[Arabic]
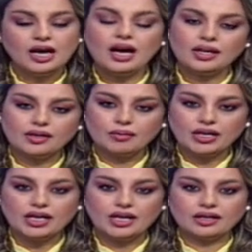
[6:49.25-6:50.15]

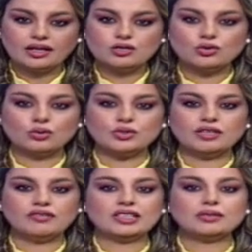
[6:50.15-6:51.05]
أعرب الرئيس
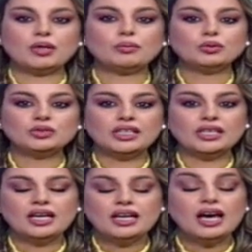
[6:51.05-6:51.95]
الروسي فلاديمير بوتين